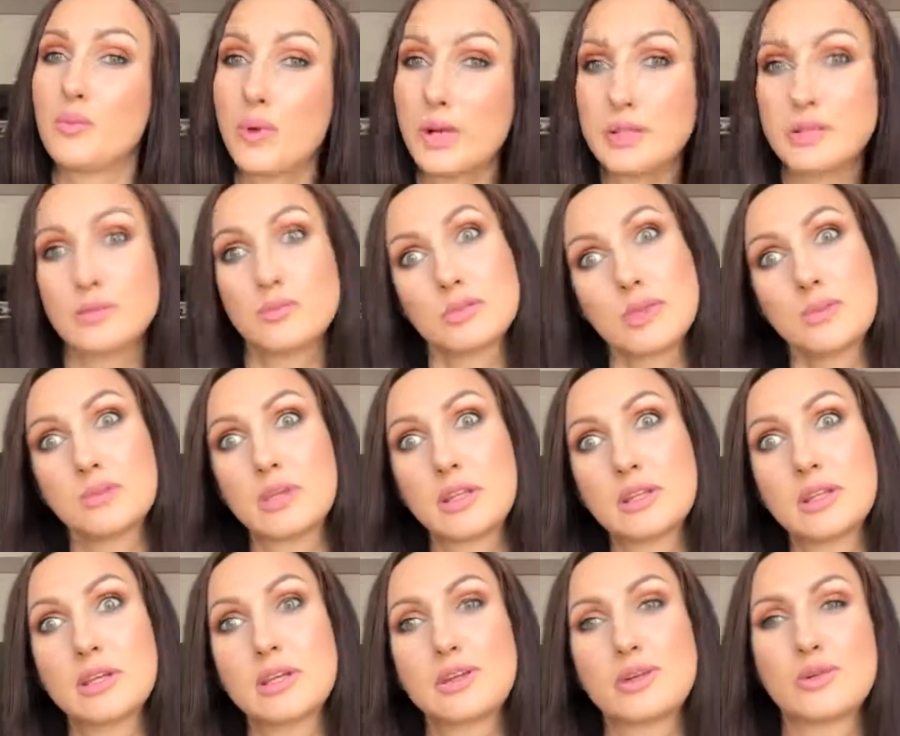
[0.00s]
Поэтому нам
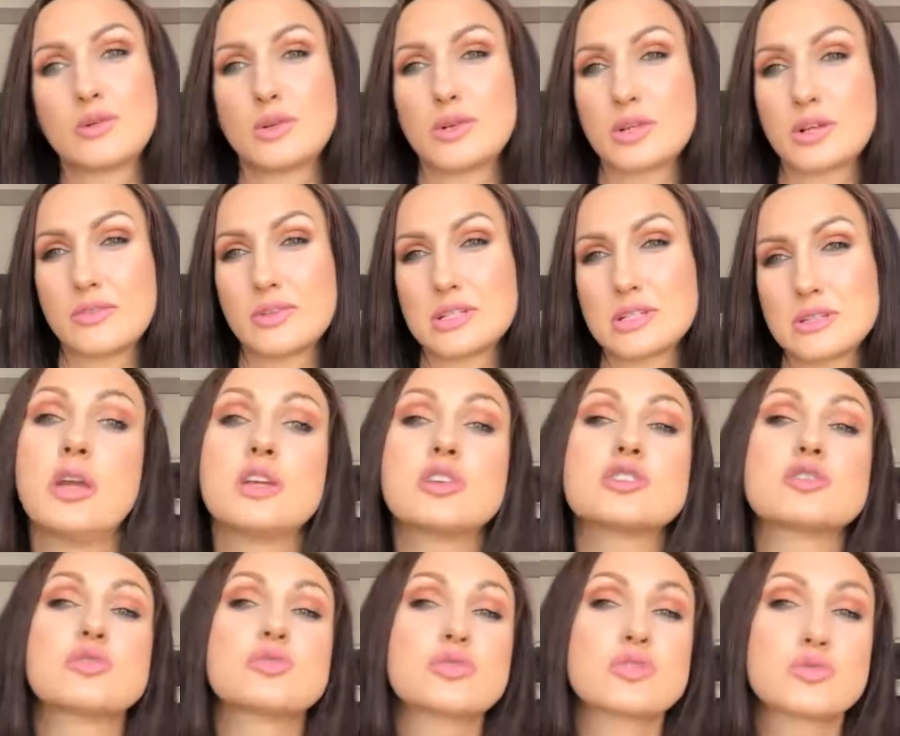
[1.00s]
надо их регулировать. И
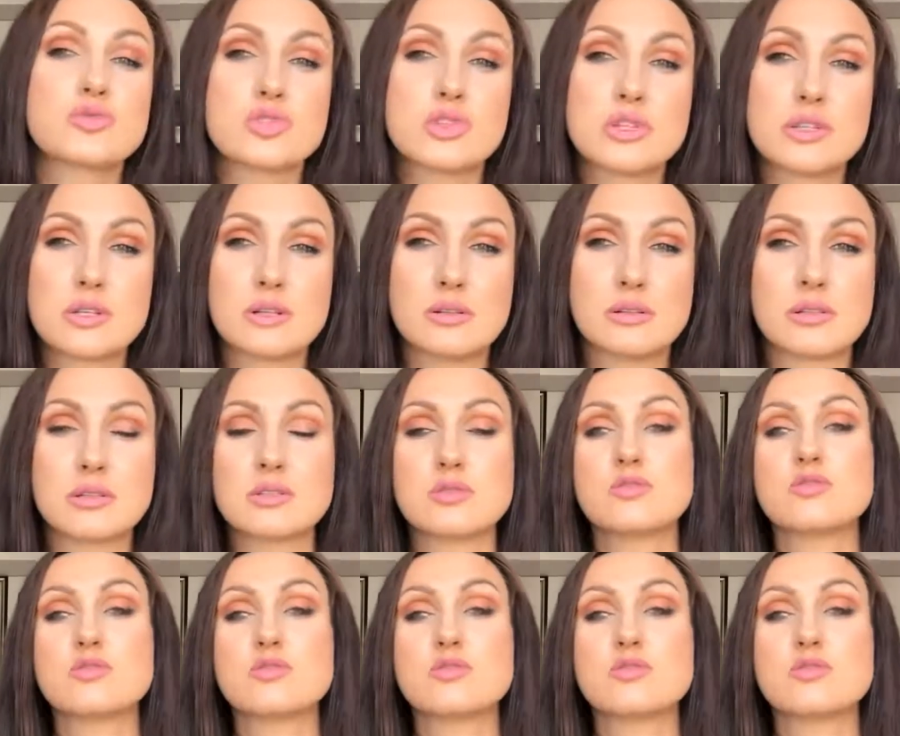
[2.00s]
что же нужно делать?